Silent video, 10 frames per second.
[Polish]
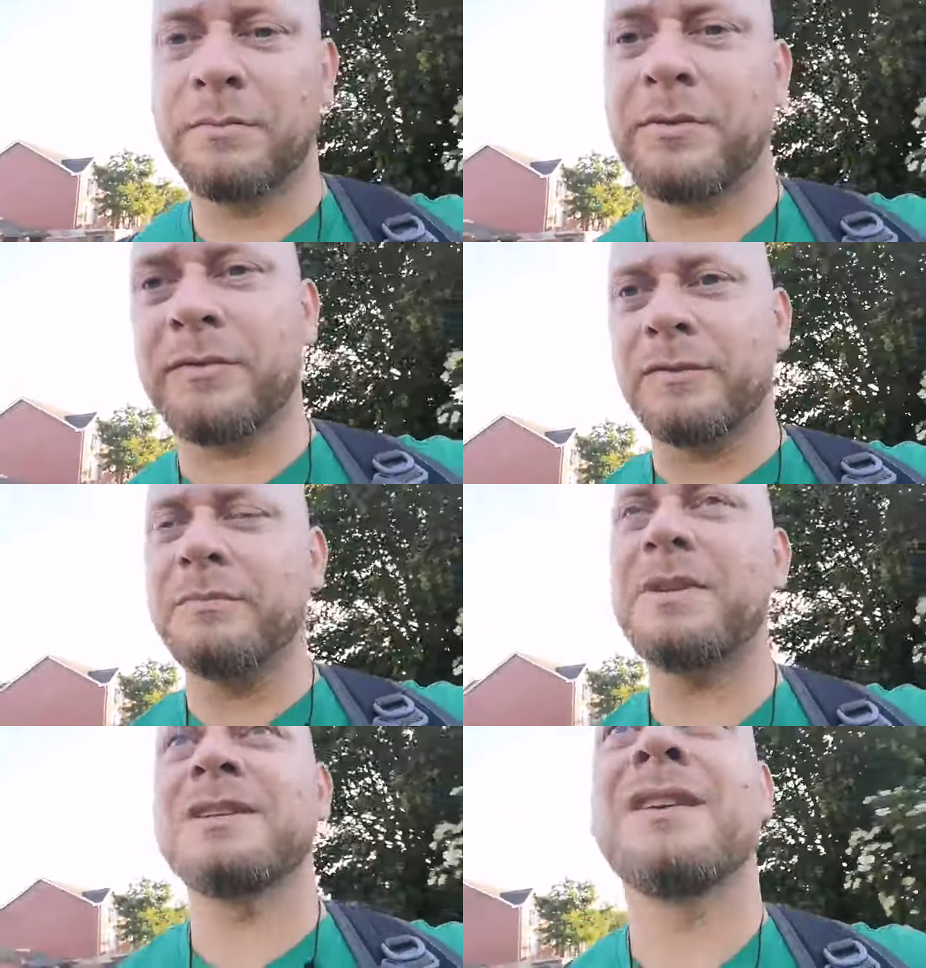
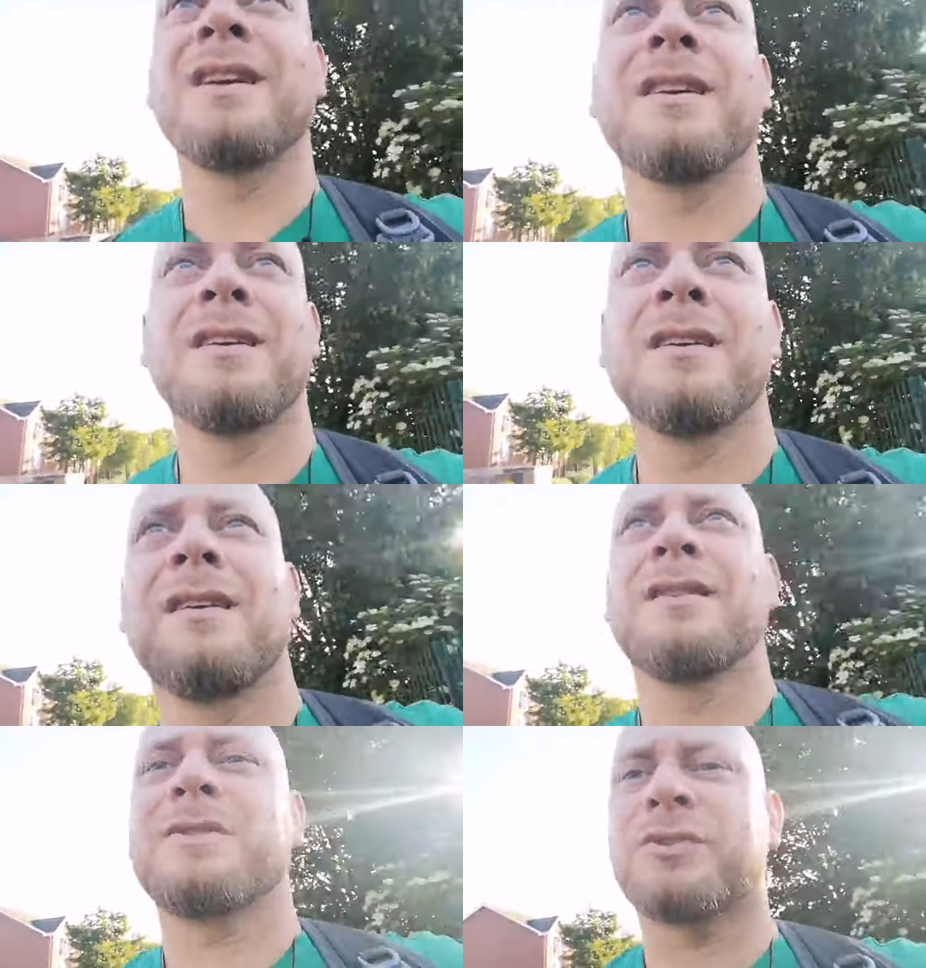pozwól mi
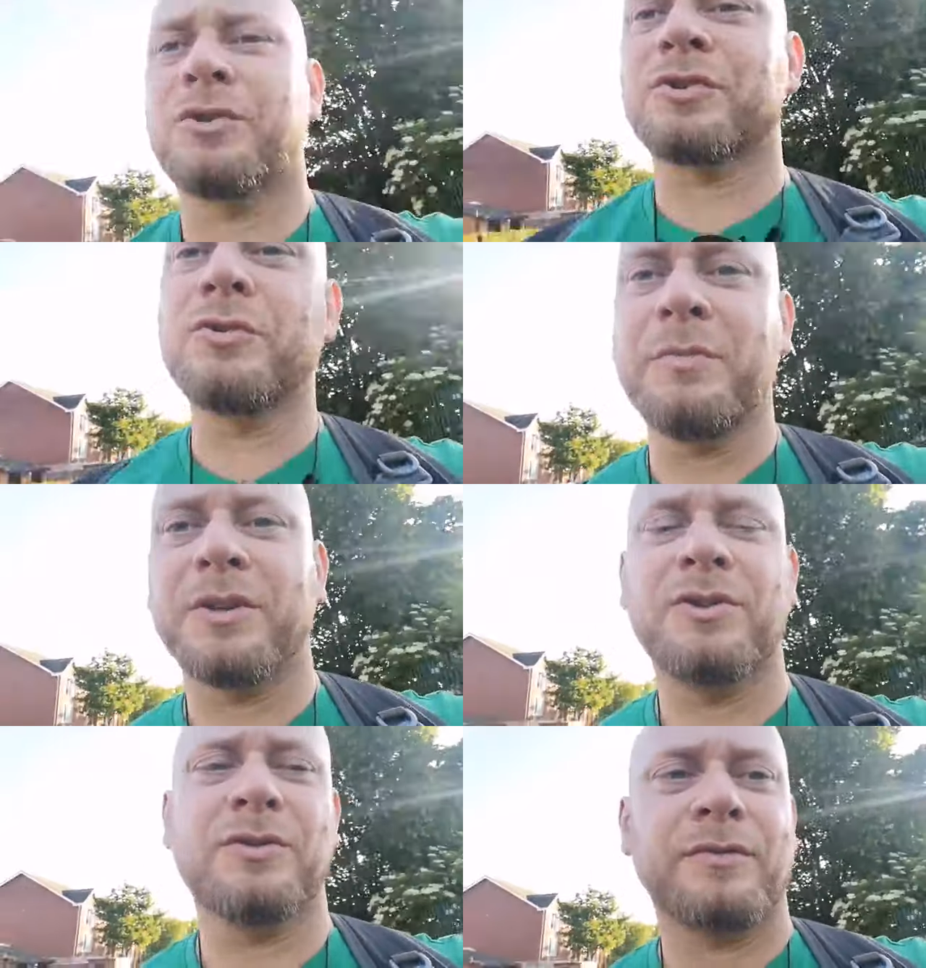
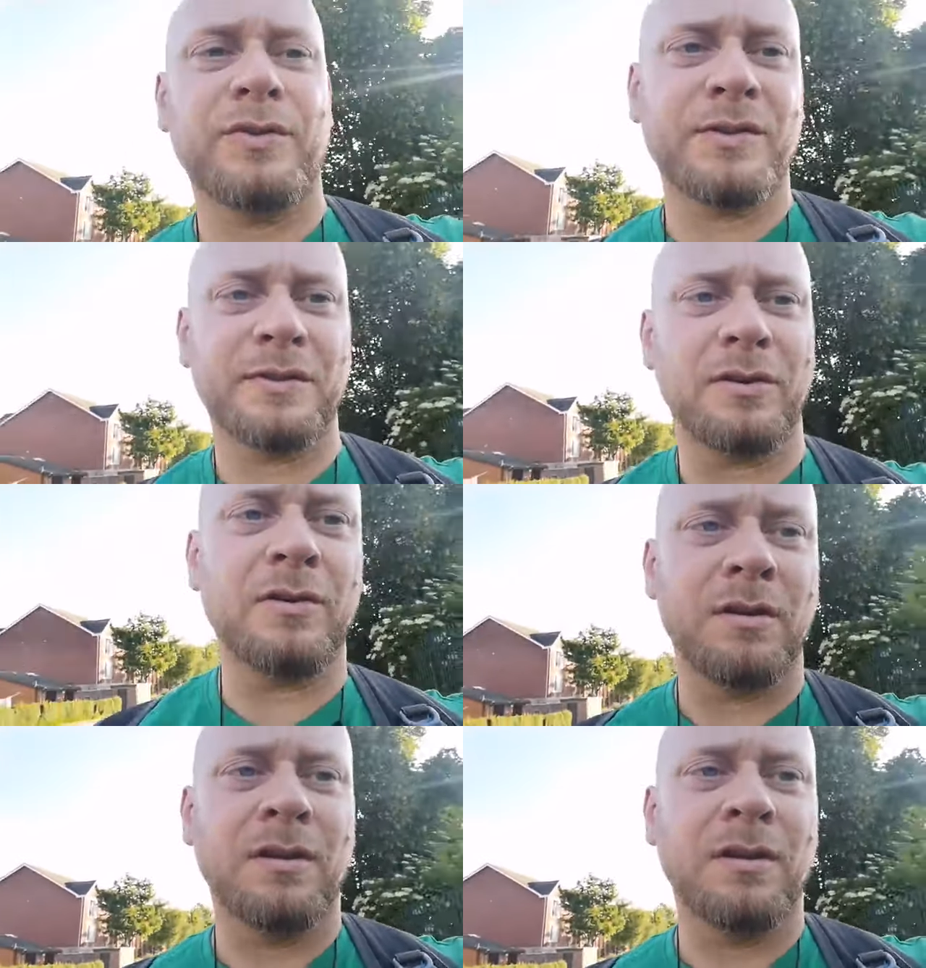zrozumieć to wszystko.